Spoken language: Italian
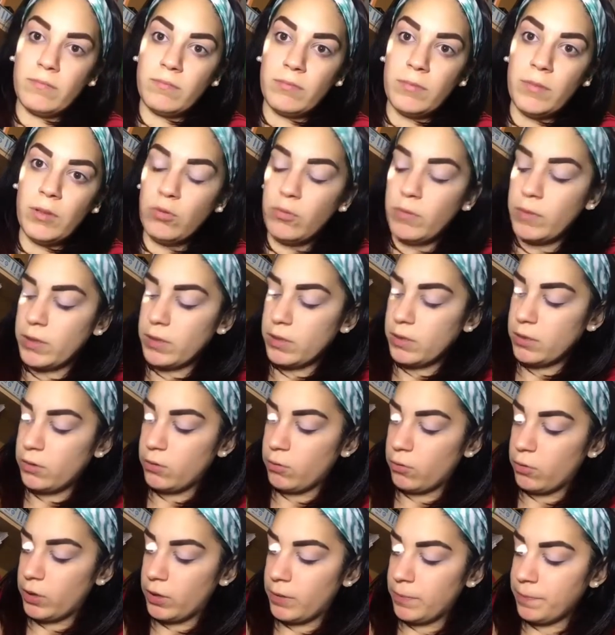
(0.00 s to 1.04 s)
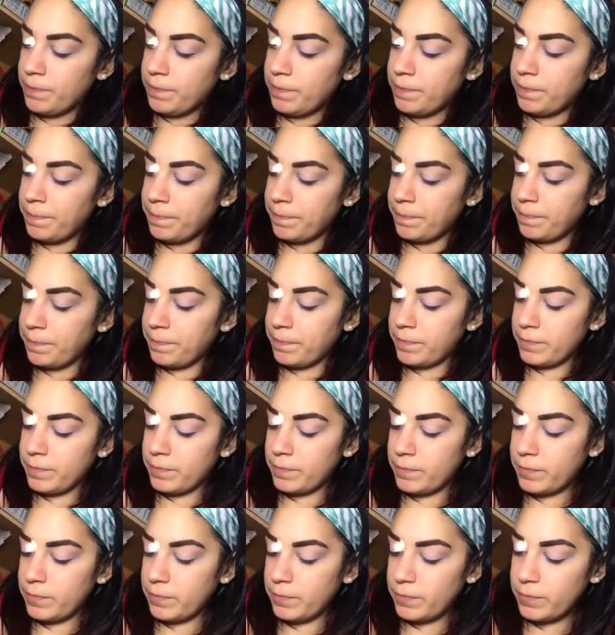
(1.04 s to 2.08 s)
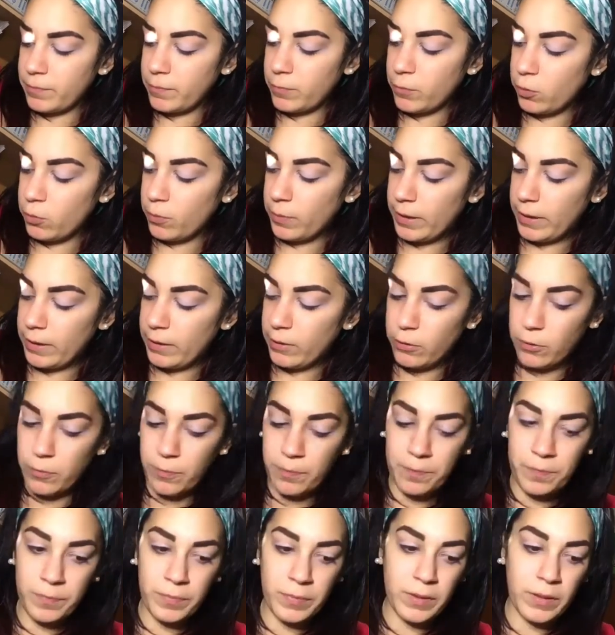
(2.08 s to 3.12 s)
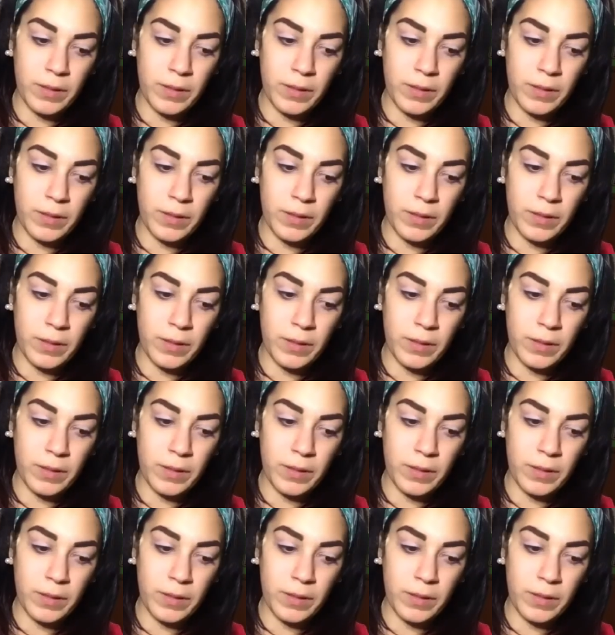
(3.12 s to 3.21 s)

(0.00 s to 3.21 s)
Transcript: le due versioni o meglio